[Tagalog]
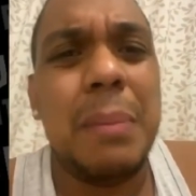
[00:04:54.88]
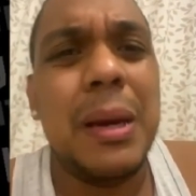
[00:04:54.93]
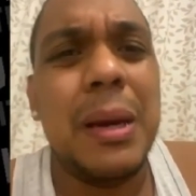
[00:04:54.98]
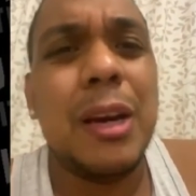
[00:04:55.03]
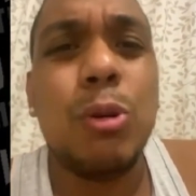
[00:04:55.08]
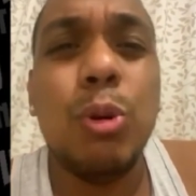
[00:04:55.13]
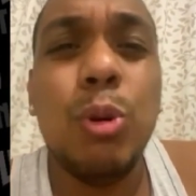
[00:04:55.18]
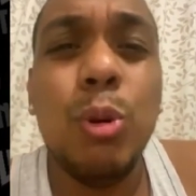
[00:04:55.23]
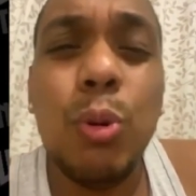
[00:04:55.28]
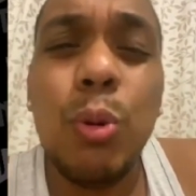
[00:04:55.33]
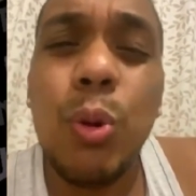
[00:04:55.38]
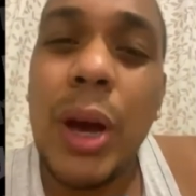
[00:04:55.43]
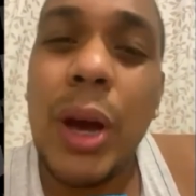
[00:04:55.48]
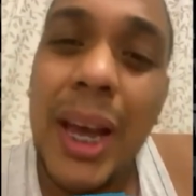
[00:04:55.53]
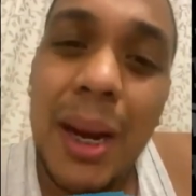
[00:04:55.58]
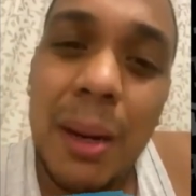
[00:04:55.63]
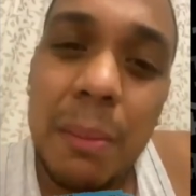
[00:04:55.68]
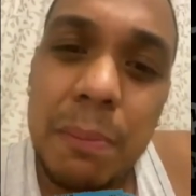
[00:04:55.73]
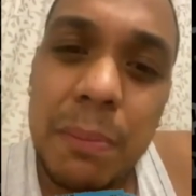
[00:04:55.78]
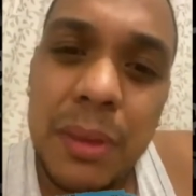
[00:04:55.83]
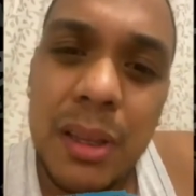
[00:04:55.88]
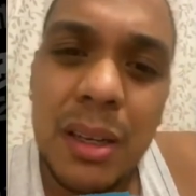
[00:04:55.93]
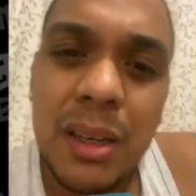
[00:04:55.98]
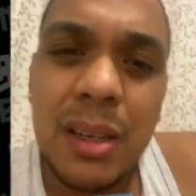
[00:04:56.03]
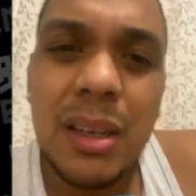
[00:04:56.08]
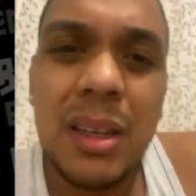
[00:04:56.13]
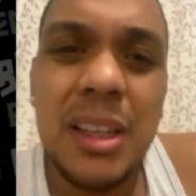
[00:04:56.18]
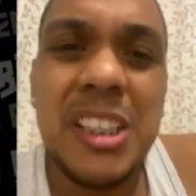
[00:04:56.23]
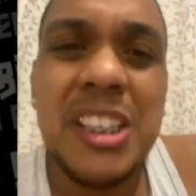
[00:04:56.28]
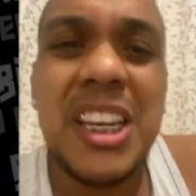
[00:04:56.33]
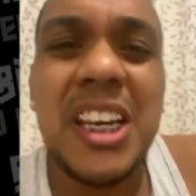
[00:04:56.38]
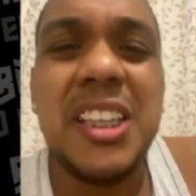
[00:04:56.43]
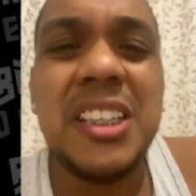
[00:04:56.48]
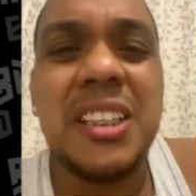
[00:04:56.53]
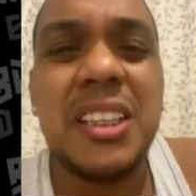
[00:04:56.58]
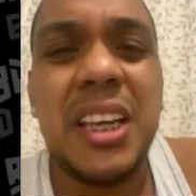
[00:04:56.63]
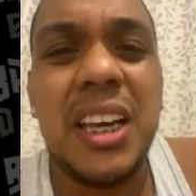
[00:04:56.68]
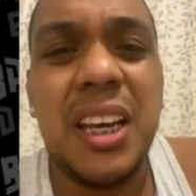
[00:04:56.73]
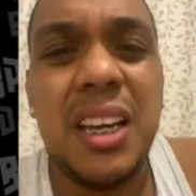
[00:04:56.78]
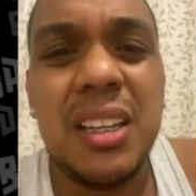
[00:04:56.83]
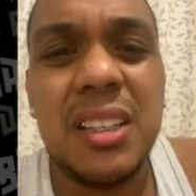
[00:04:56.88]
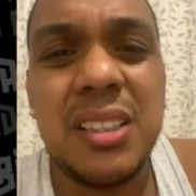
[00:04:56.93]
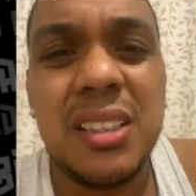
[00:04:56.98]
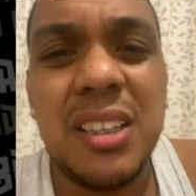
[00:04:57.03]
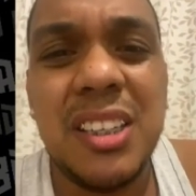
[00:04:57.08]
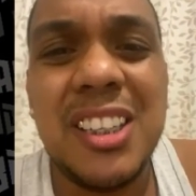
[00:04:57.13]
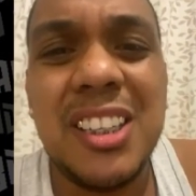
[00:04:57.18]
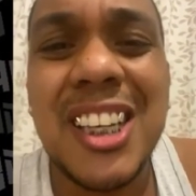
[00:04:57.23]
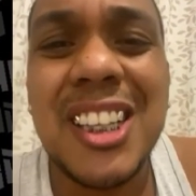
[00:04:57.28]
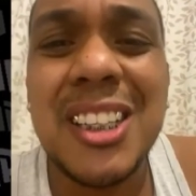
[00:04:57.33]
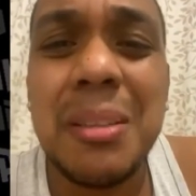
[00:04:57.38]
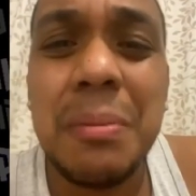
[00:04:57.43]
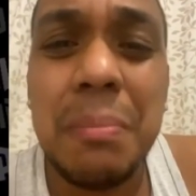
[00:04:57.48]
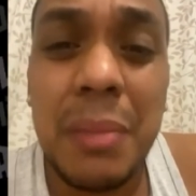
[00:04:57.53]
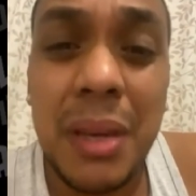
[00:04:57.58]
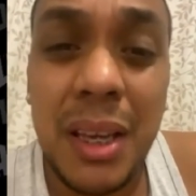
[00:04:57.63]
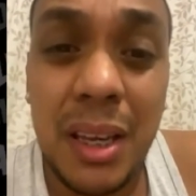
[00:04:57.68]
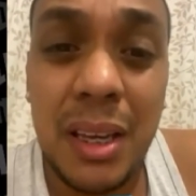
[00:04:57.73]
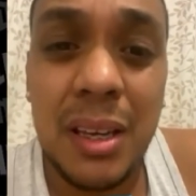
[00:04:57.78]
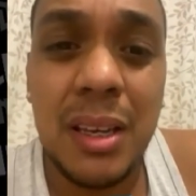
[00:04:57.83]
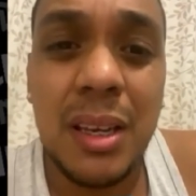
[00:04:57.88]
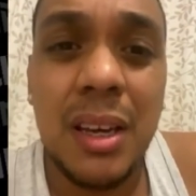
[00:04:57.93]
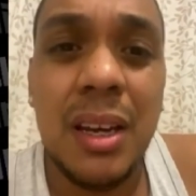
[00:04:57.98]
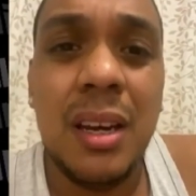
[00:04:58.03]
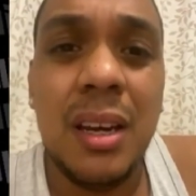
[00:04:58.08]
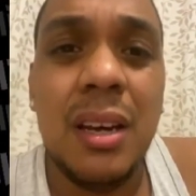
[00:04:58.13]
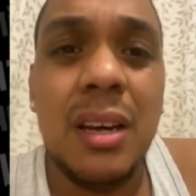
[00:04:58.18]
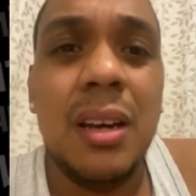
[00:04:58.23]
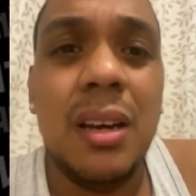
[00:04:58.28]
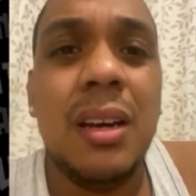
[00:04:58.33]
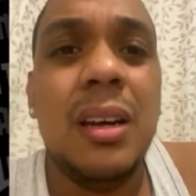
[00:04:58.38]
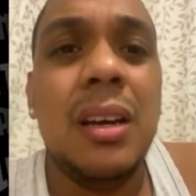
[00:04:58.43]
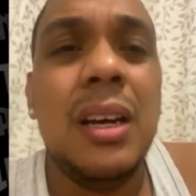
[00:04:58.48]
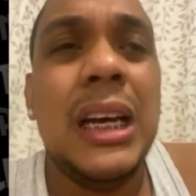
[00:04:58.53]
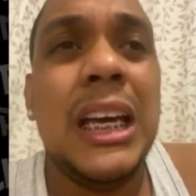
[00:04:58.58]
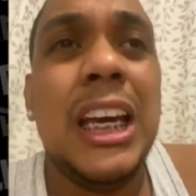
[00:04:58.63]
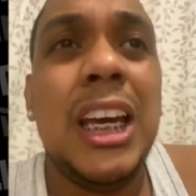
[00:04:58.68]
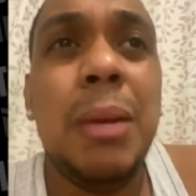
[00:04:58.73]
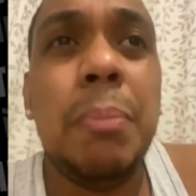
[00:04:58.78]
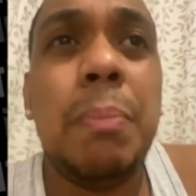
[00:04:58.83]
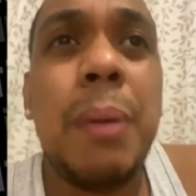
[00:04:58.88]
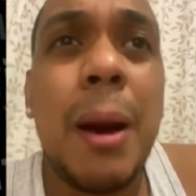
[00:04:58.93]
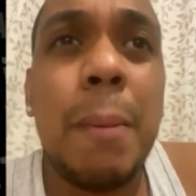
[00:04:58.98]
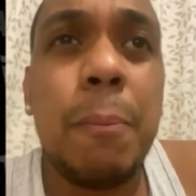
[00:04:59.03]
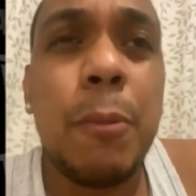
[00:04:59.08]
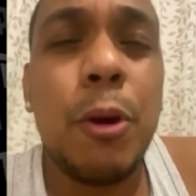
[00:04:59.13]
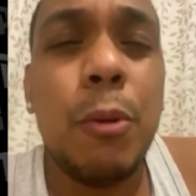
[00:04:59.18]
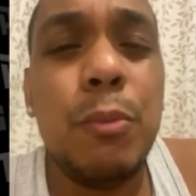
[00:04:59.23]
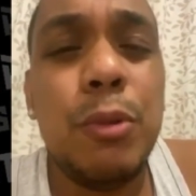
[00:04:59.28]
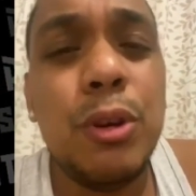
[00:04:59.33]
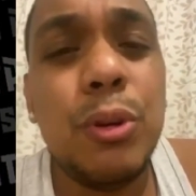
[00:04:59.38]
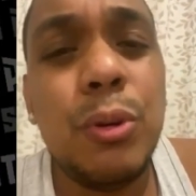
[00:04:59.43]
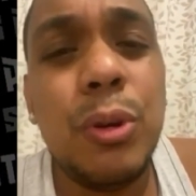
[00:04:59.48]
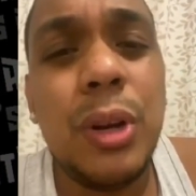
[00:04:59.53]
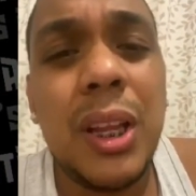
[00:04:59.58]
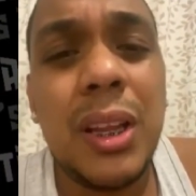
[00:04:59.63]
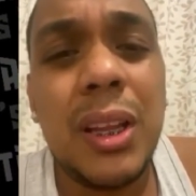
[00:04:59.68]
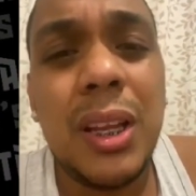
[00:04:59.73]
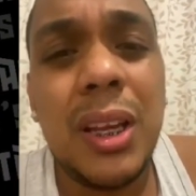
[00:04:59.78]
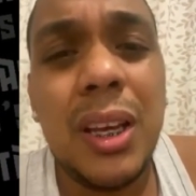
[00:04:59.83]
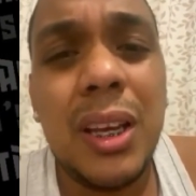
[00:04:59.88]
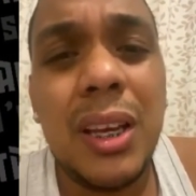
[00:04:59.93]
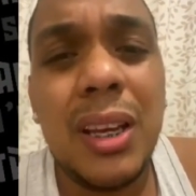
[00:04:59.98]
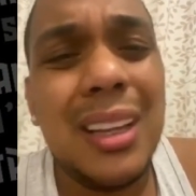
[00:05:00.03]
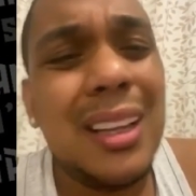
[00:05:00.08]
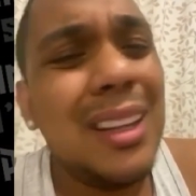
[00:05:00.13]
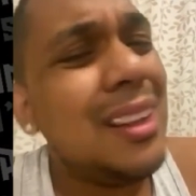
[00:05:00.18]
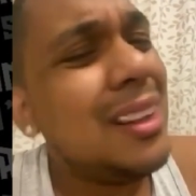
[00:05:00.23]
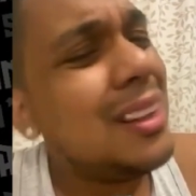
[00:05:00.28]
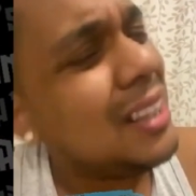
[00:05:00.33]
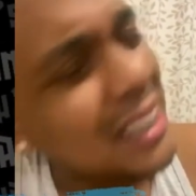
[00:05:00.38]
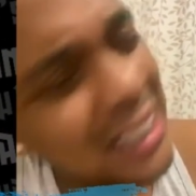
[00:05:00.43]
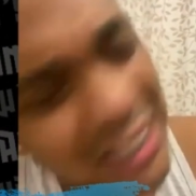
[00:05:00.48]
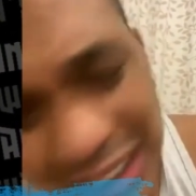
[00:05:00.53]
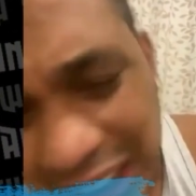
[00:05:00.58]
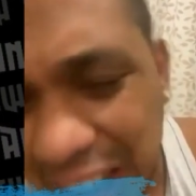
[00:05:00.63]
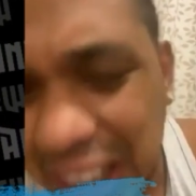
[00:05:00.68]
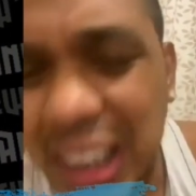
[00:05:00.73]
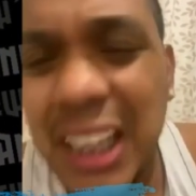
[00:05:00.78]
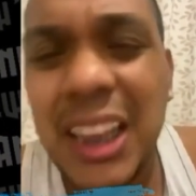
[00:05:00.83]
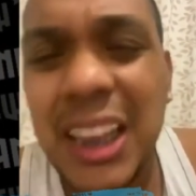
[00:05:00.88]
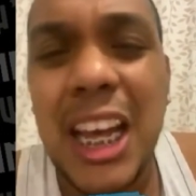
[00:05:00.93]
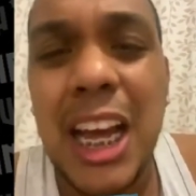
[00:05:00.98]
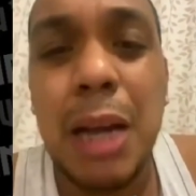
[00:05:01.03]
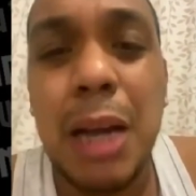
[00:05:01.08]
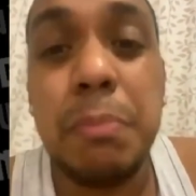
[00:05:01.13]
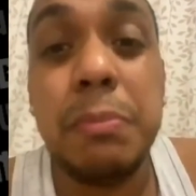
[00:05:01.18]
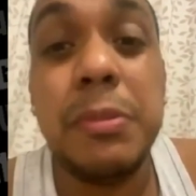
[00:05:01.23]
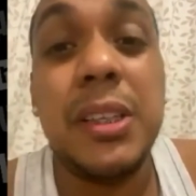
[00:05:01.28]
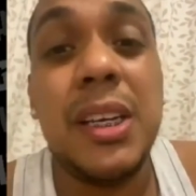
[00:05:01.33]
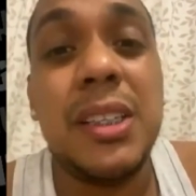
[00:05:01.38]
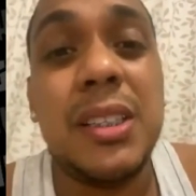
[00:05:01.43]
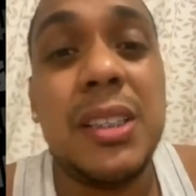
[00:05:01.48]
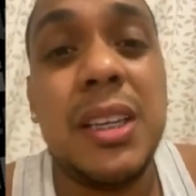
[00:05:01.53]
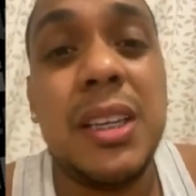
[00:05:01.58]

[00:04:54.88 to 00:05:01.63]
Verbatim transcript: Pero who helped Jay Skills? Just me. Hip-hop community didn't help Jay